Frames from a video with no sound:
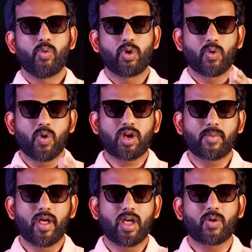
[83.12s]
ஒரு
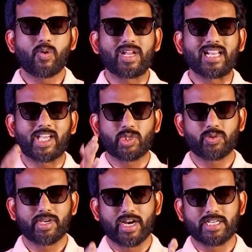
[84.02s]
நோக்கமாக கொண்ட
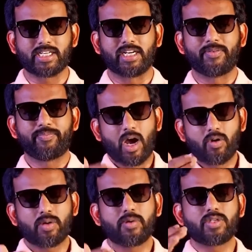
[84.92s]
நகைச்சுவை காட்சிகள்
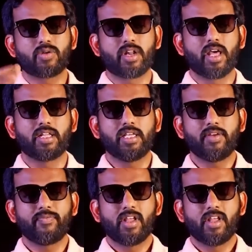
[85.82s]
கவுண்டமணி சொல்கிறாரு